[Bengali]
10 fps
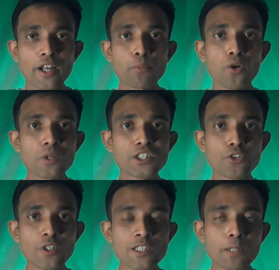অনেক
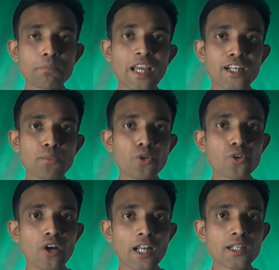প্রবাসী রয়েছেন একটা
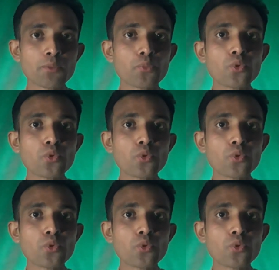ভুল করেন